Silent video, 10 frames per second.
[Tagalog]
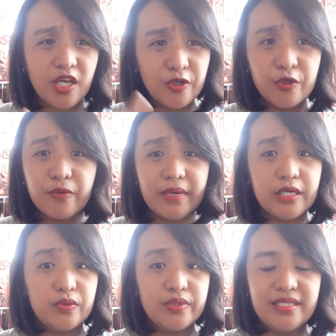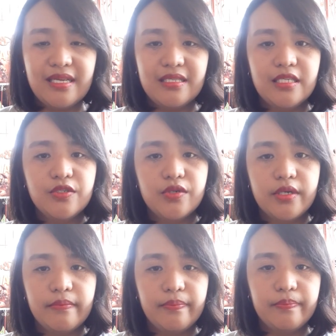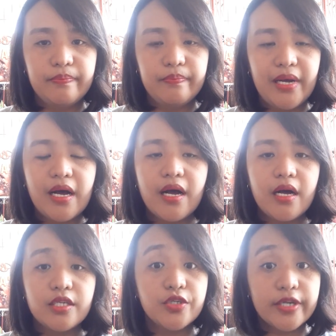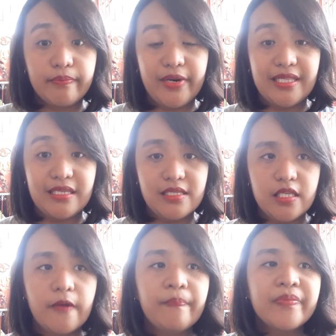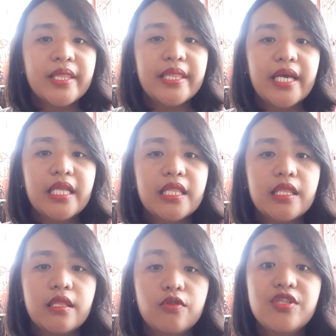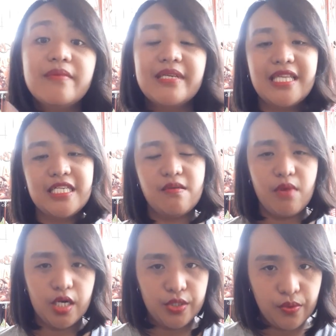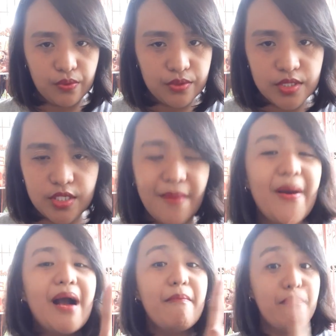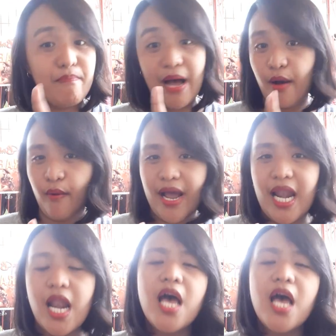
Ayun yung mga do's natin during, uh, during pregnancy. Then, dun naman tayo sa mga don'ts, sa mga bawal.